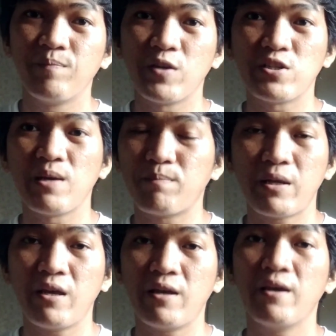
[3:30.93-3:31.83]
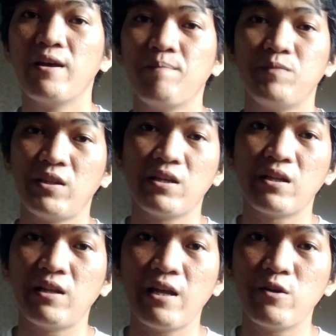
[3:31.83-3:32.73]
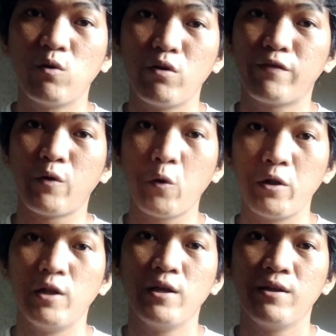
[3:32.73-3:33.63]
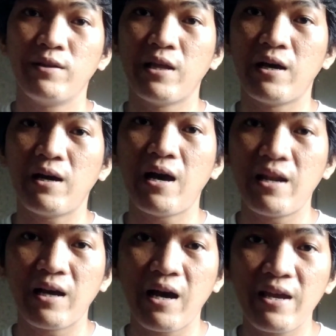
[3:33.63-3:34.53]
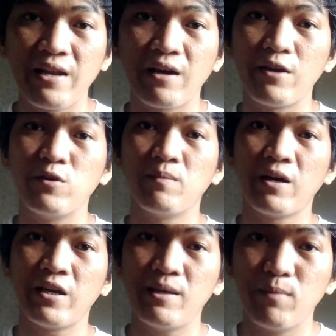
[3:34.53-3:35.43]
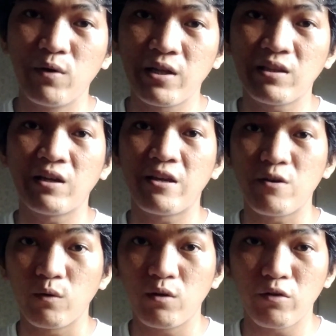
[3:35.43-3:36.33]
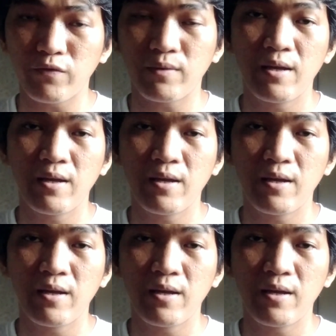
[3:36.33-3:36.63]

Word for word: Eh, syempre, titingnan nila yung overall na kalagayan ng inyong mga ibon at ang inyong loft.